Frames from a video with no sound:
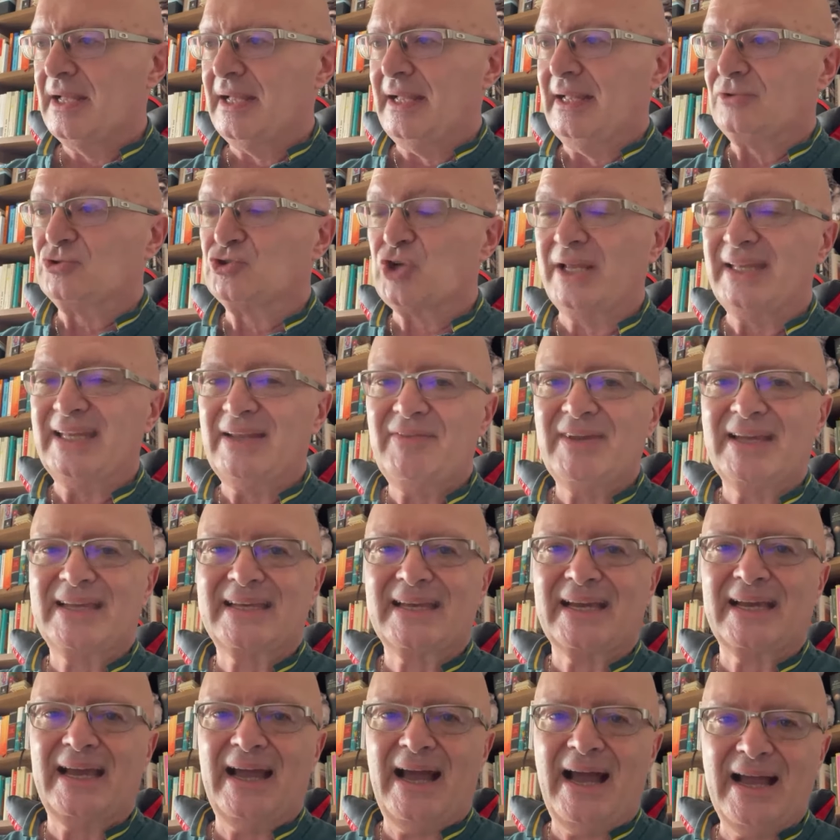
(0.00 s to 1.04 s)
Eh, cioè devi
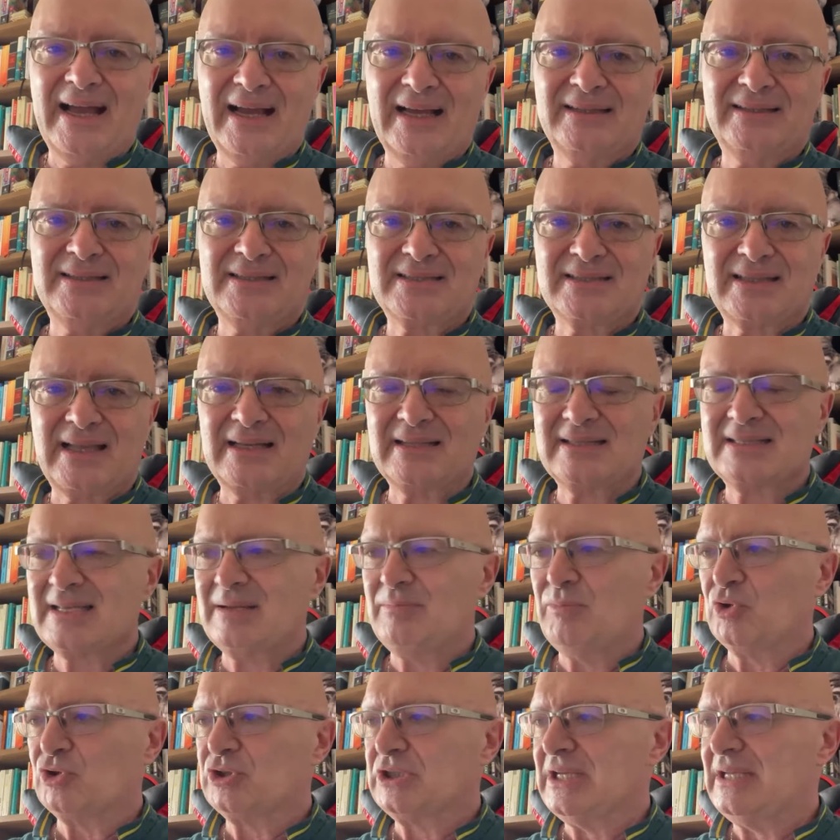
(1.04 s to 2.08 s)
creare distanza
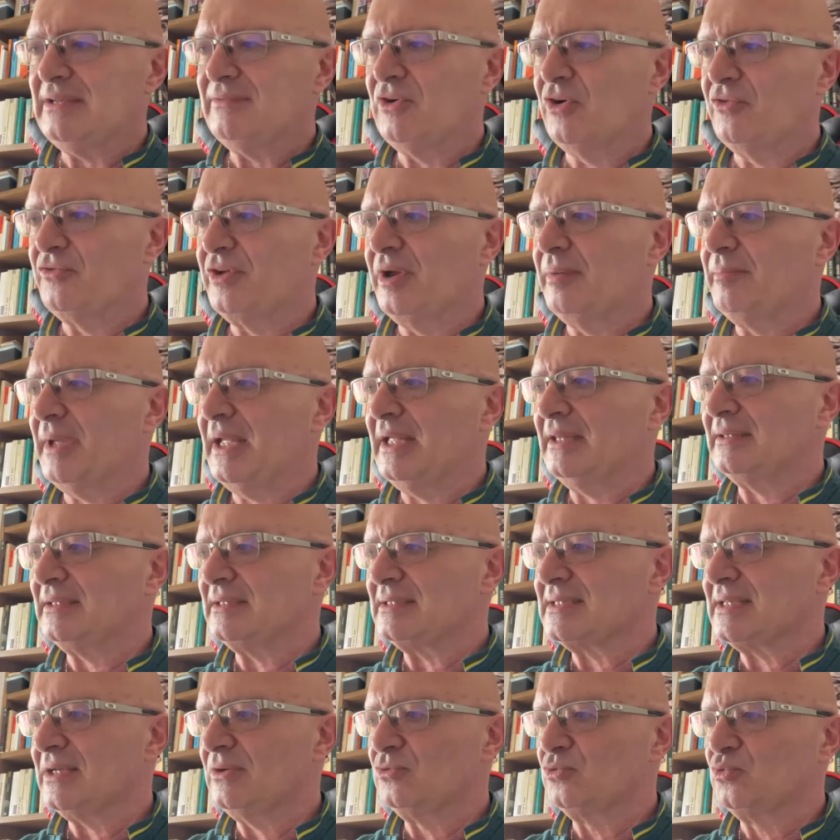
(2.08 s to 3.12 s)
emotiva.
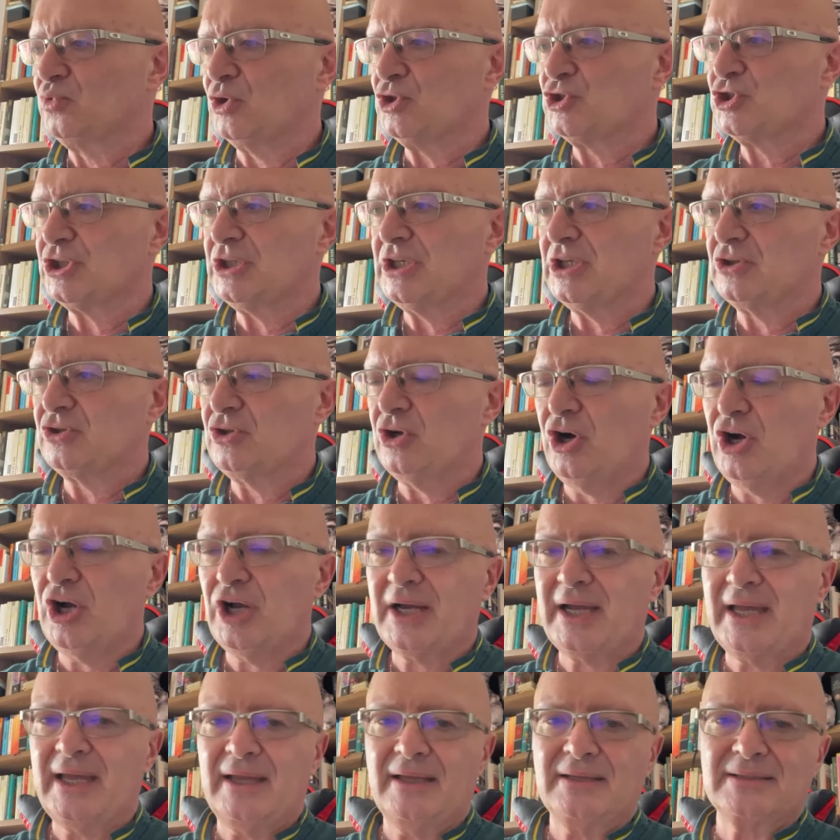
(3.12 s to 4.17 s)
Ovviamente se è un tuo
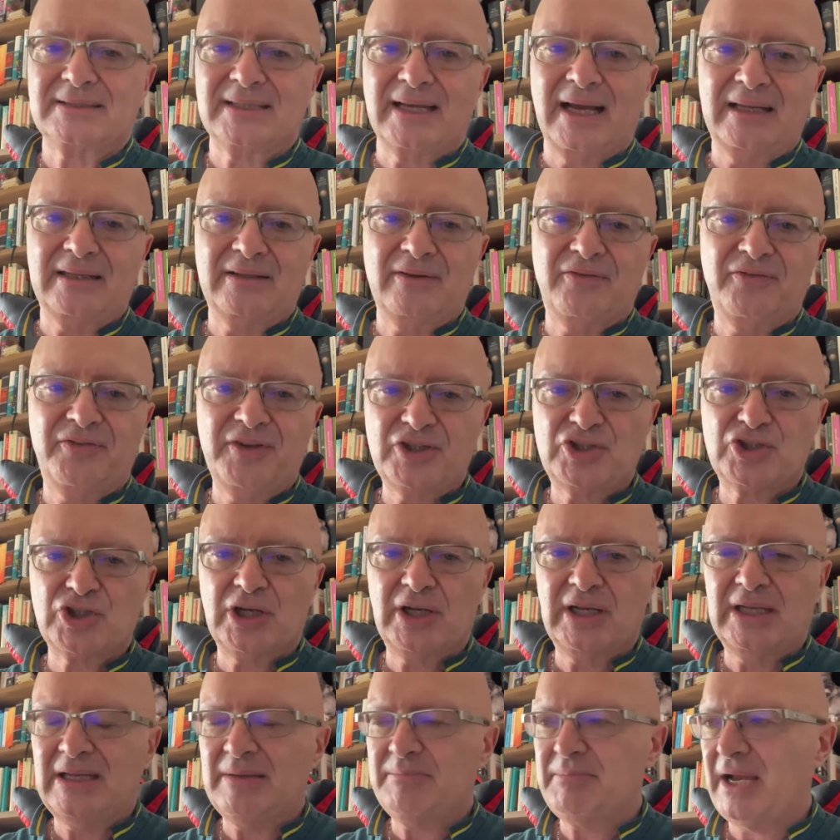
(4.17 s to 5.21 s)
genitore sarà
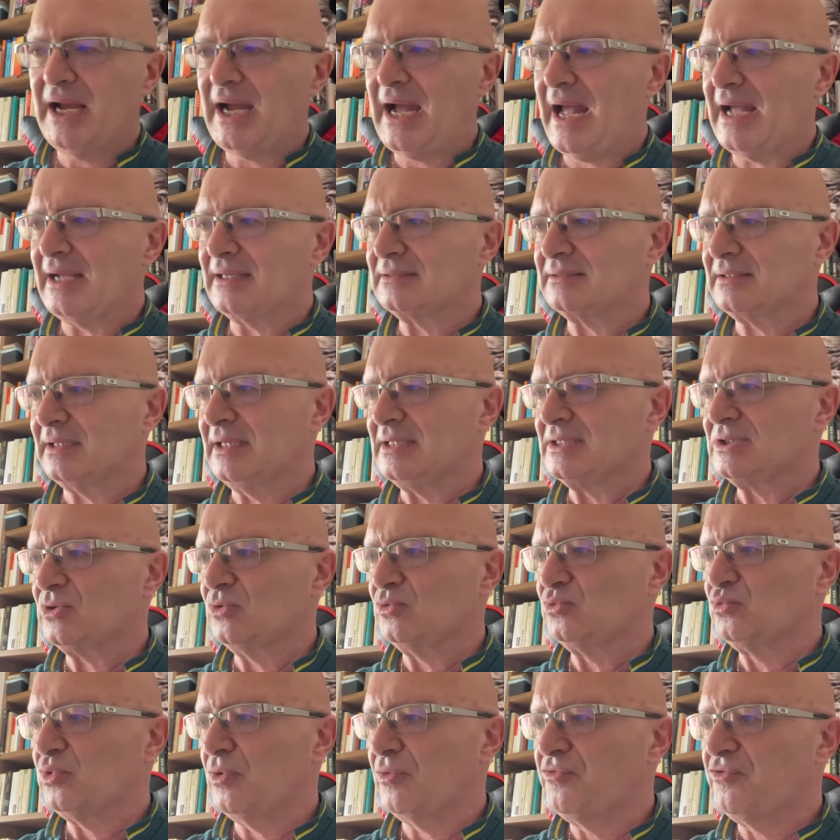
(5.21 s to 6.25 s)
difficile liberartene, se
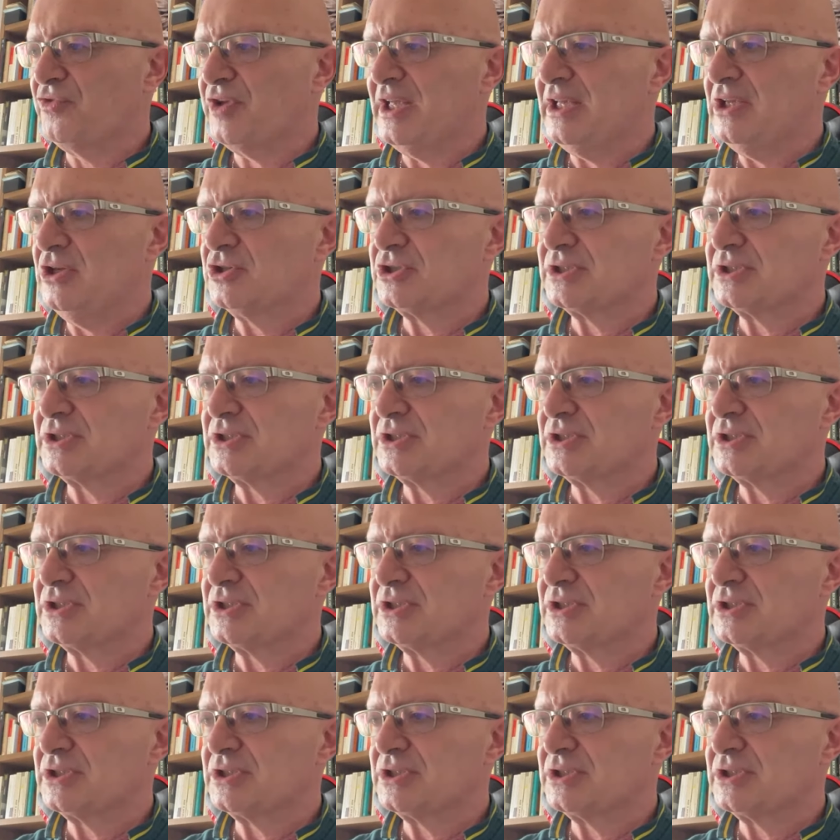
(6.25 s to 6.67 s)
è un tuo figlio